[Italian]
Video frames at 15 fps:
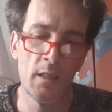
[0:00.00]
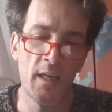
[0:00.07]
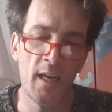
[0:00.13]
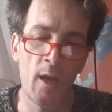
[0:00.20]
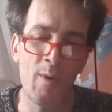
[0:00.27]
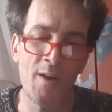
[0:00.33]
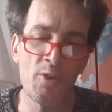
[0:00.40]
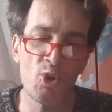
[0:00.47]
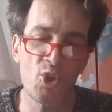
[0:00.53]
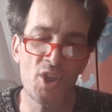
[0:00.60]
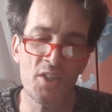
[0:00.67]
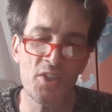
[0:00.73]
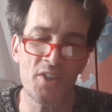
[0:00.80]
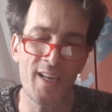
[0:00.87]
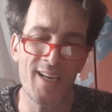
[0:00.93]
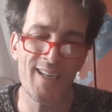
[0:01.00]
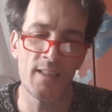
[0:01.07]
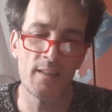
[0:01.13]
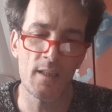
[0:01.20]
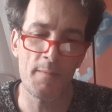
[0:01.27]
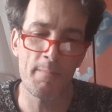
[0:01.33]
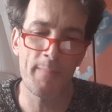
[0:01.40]
e quando
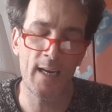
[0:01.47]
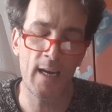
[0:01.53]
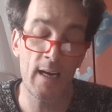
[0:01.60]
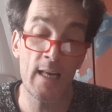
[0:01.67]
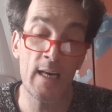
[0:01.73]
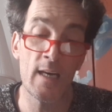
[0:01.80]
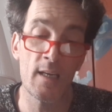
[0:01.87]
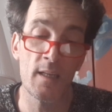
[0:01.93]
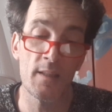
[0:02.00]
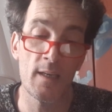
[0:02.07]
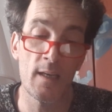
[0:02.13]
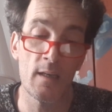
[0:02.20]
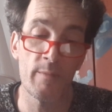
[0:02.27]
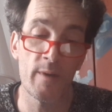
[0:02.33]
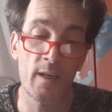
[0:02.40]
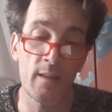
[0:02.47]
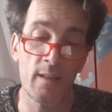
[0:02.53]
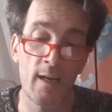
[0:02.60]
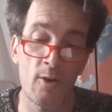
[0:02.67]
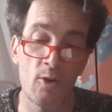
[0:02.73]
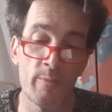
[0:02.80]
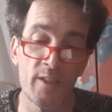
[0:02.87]
cesserete di parlare della
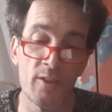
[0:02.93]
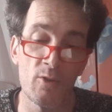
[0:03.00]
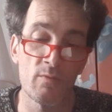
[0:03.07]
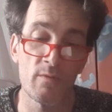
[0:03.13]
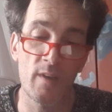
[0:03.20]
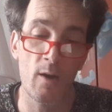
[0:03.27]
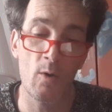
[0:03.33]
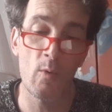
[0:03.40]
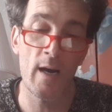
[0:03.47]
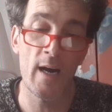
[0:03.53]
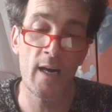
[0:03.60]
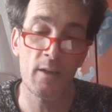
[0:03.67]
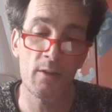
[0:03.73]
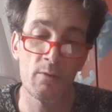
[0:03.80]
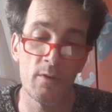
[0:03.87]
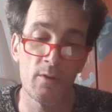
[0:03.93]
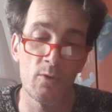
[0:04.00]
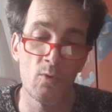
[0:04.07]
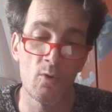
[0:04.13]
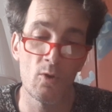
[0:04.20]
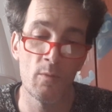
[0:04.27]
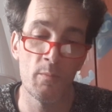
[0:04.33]
libertà come di un traguardo e di
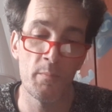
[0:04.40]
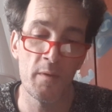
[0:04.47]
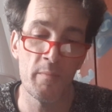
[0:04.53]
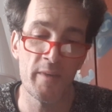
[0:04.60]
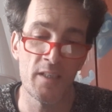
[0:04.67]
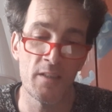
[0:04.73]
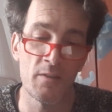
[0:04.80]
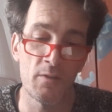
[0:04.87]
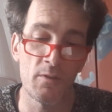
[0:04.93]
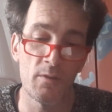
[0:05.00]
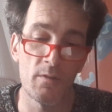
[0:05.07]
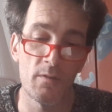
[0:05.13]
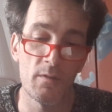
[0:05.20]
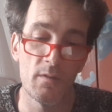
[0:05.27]
un compimento